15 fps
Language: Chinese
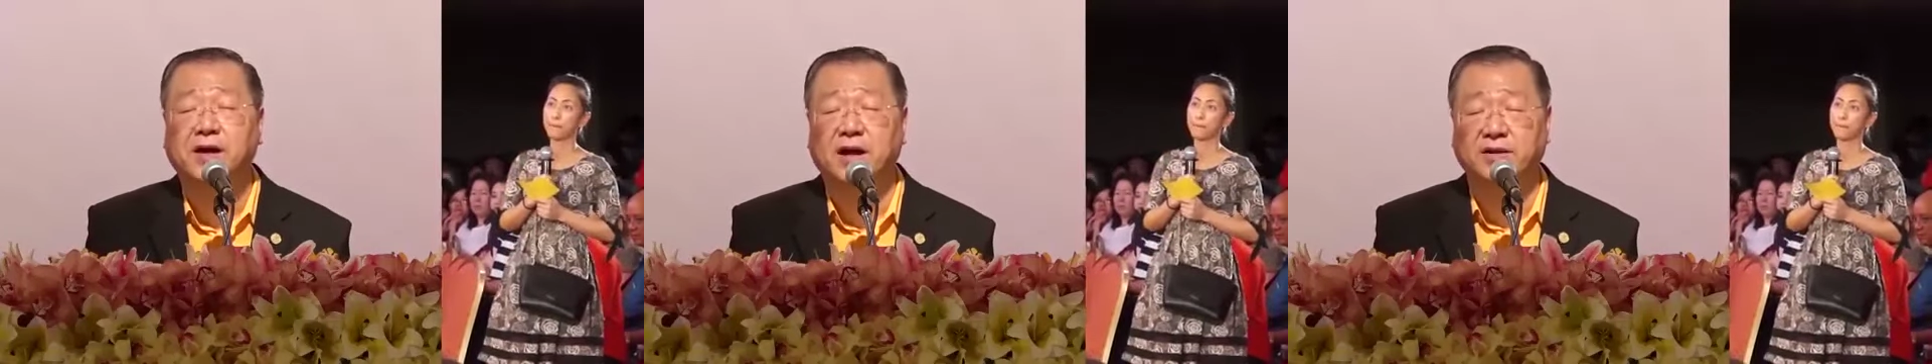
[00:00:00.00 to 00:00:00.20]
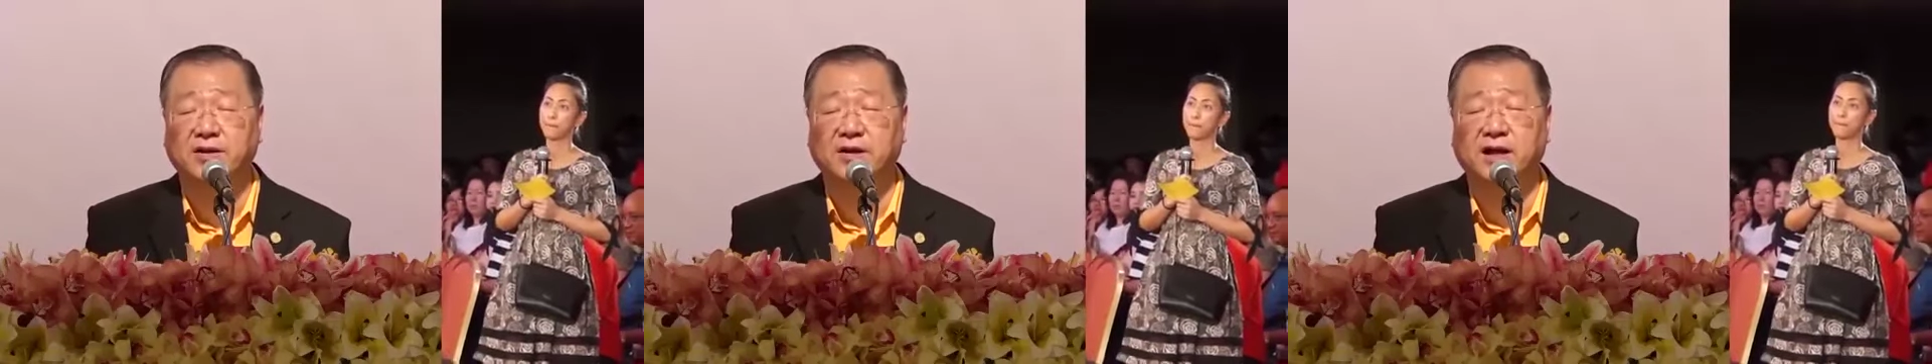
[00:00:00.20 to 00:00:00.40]

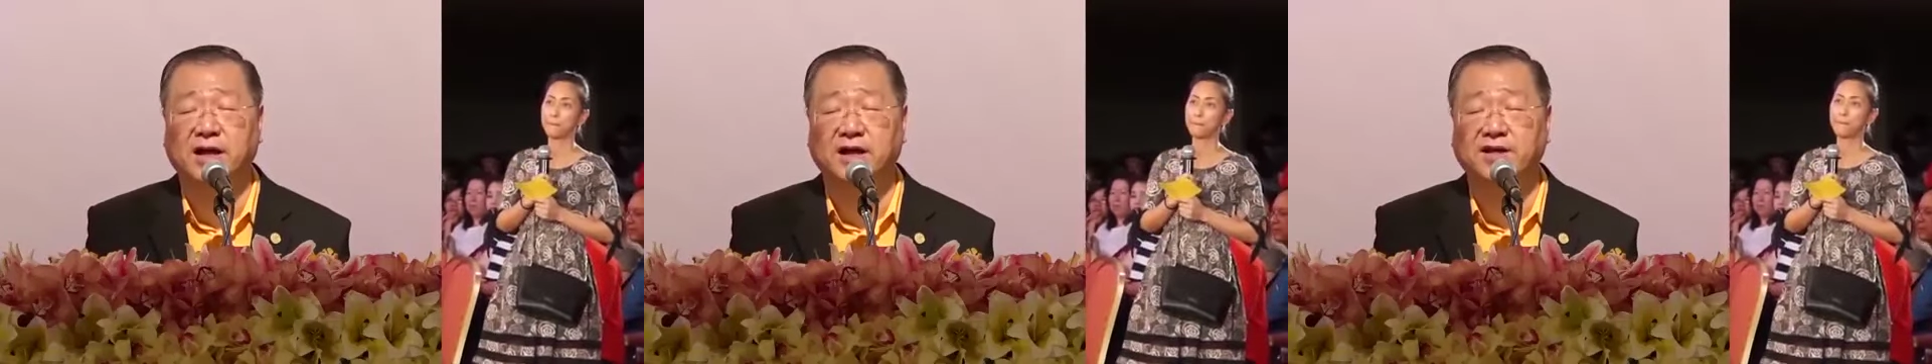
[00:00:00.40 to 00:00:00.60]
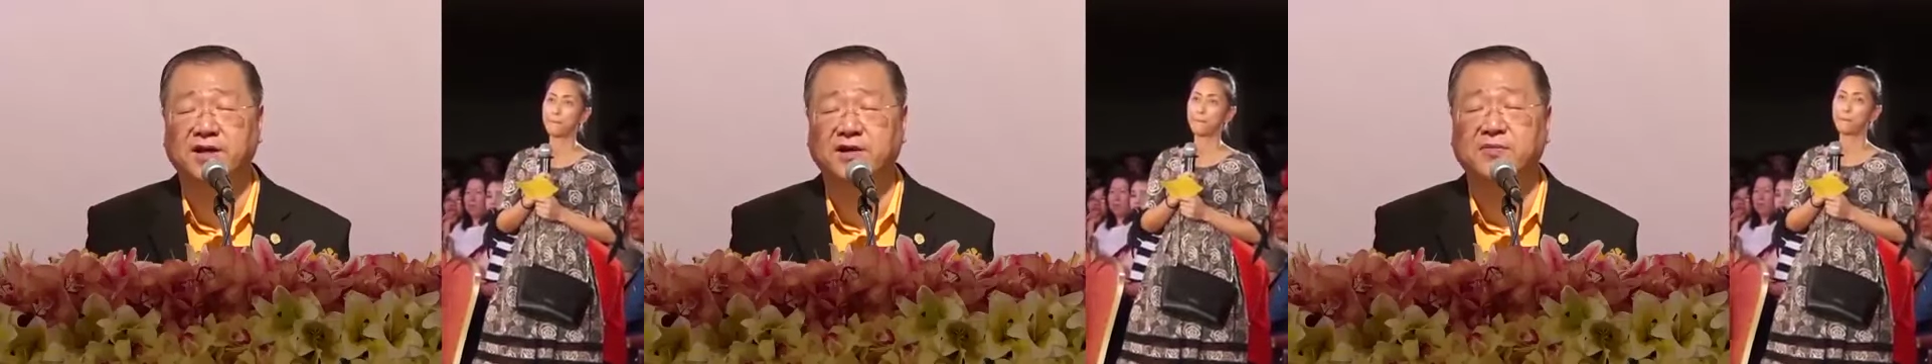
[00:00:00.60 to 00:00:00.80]
看到
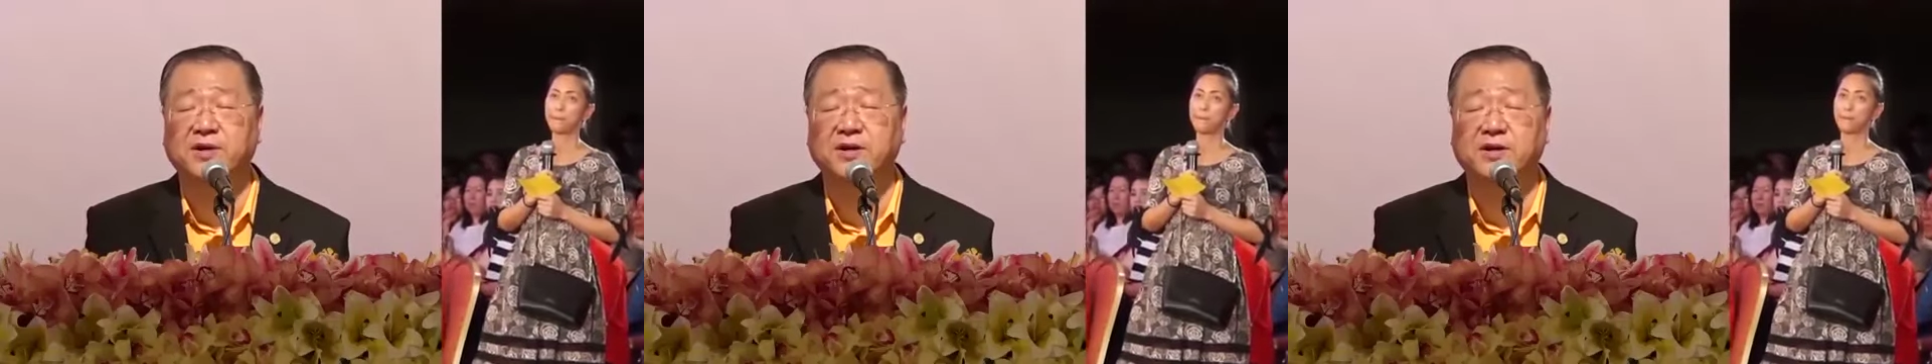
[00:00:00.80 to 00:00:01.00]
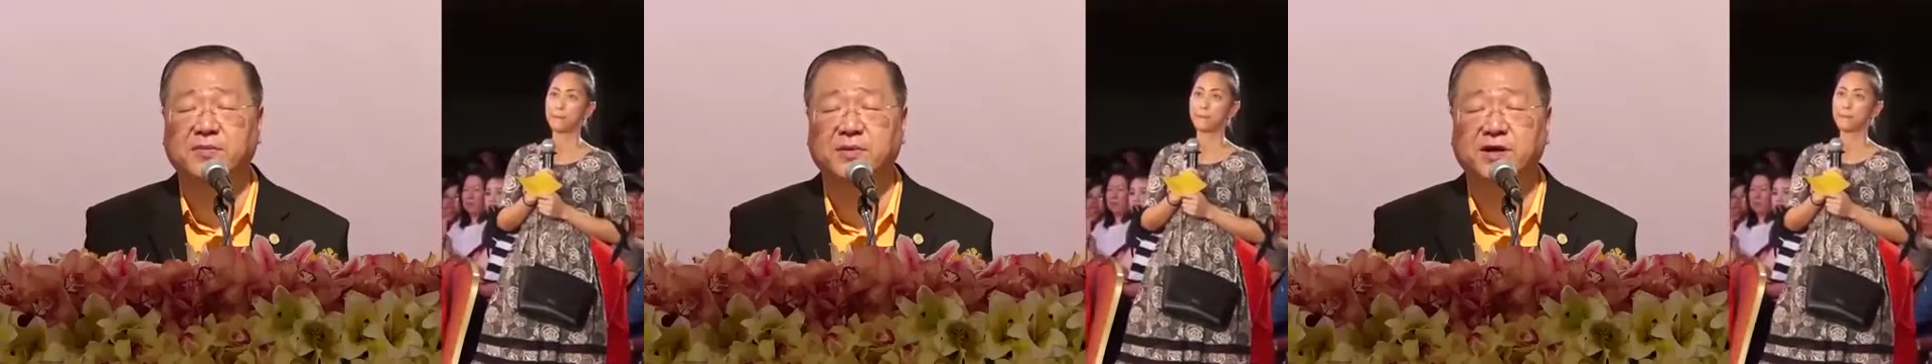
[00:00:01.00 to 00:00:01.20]
了，想
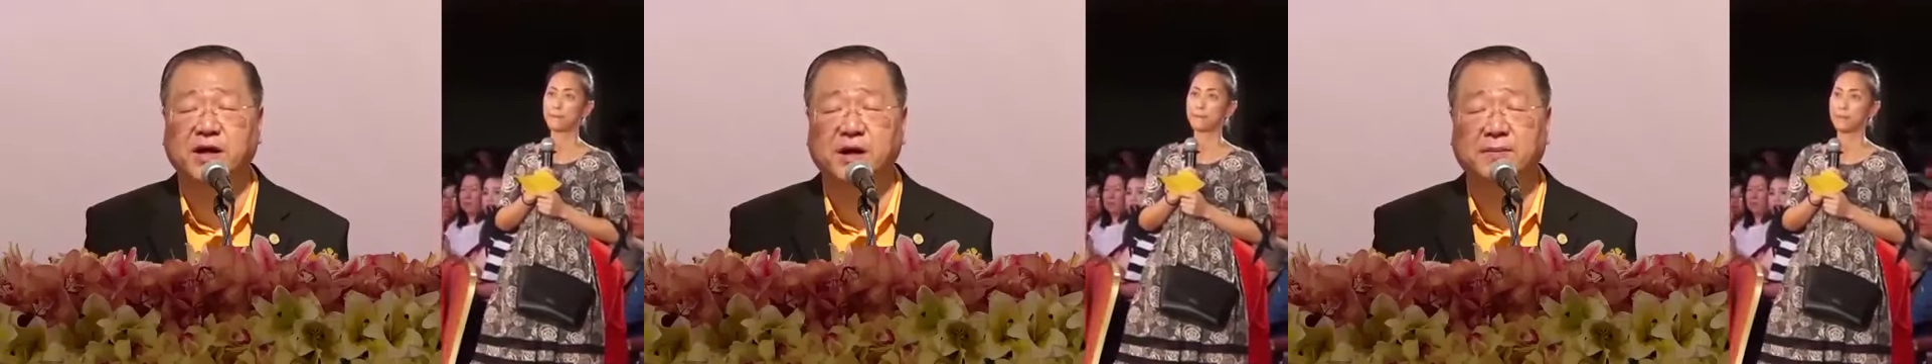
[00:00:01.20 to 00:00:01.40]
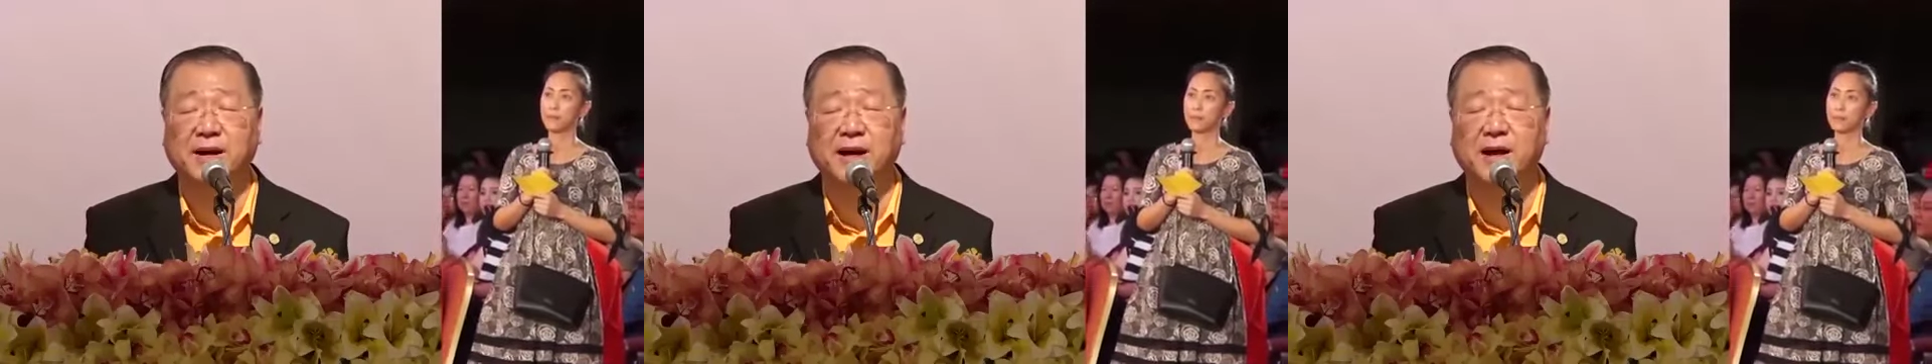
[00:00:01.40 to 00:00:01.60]
问什么
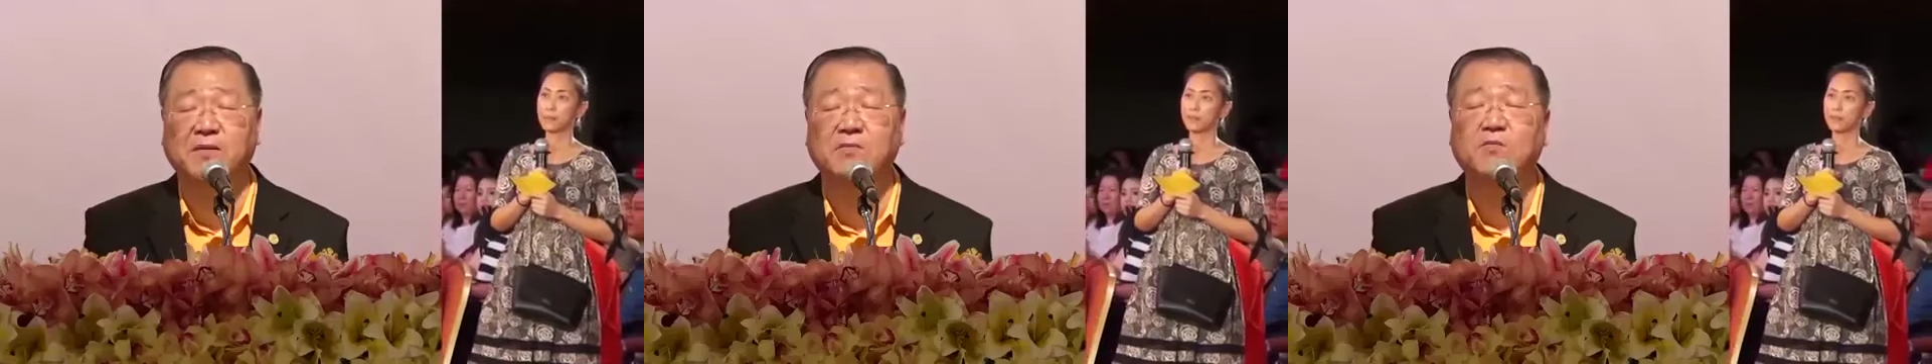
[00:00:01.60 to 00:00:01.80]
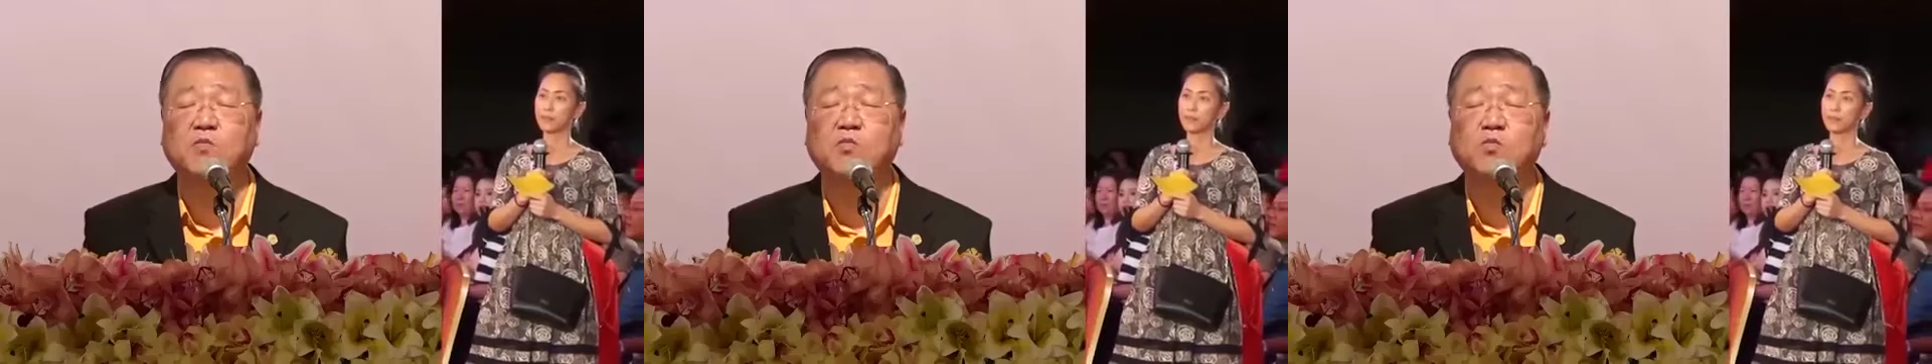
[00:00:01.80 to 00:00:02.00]
讲
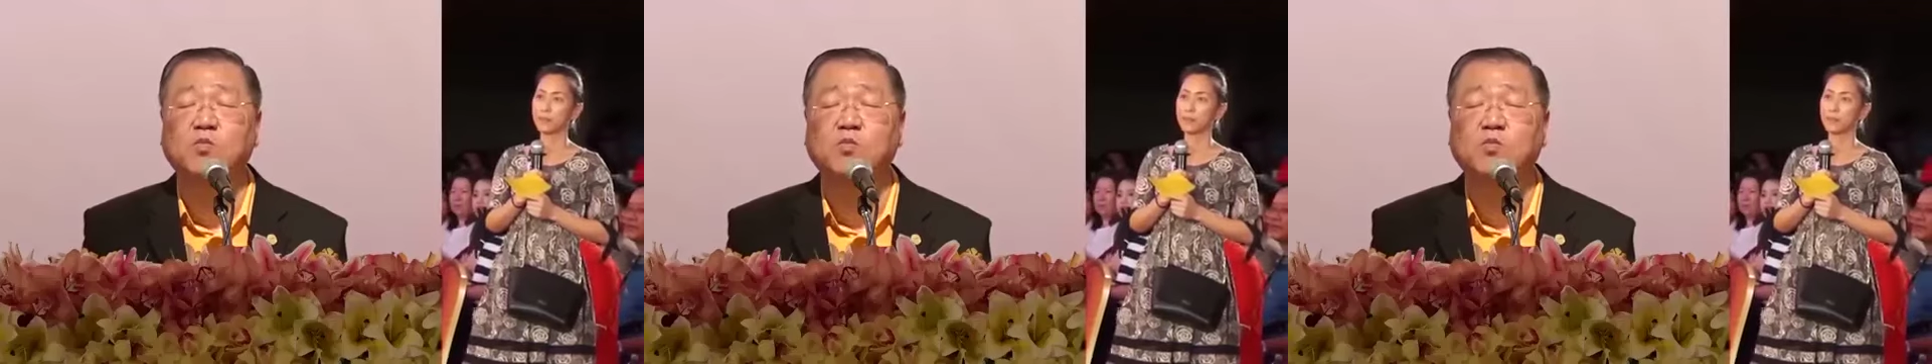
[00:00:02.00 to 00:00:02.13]
吧。